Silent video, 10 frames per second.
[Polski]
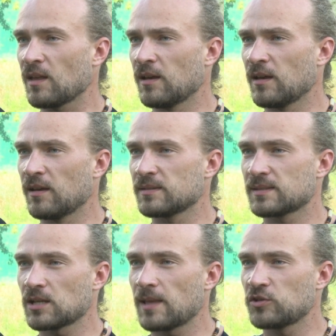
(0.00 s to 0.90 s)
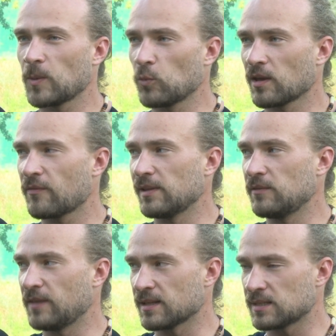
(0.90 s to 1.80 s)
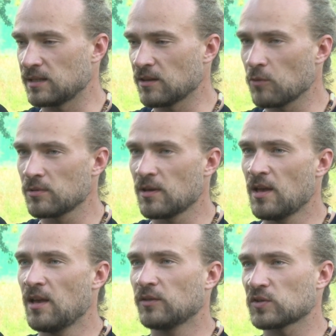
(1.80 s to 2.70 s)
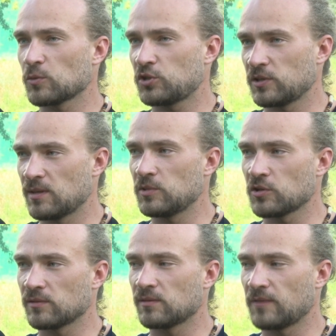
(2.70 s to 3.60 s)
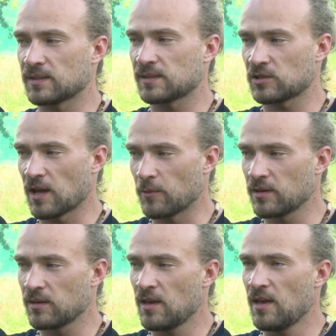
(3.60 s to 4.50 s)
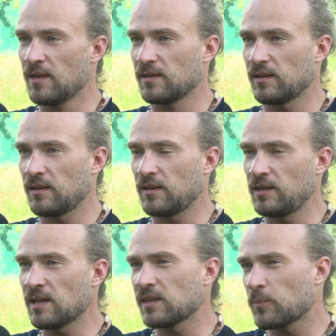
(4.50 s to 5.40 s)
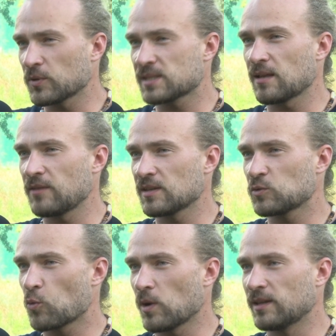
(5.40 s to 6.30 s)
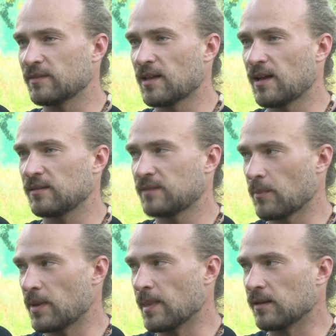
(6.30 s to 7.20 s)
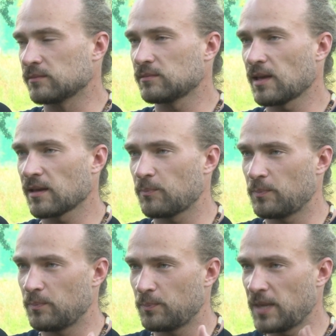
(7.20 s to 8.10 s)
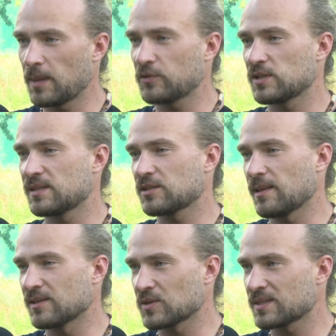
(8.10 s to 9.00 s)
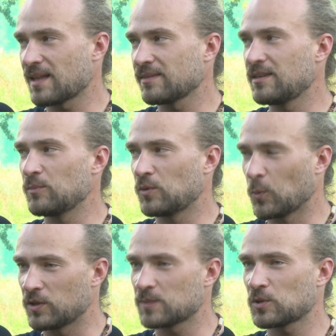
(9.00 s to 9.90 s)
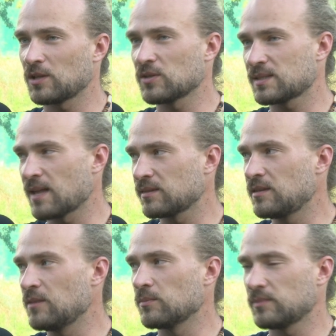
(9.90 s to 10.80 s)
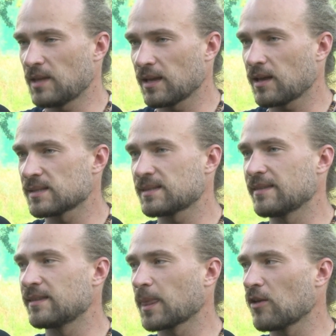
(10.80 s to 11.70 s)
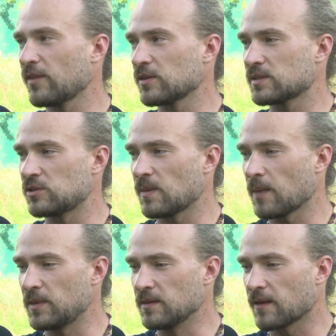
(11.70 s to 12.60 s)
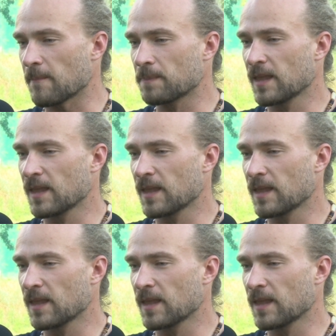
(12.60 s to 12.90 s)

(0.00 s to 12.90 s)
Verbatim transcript: E, strzela się rundę kwalifikacyjną, to są 72 strzały e, i na tej podstawie jest układana tabela. Tak, Pierwszy strzela z ostatnim, drugi z przedostatnim. Taka standardowa dosyć drabinka.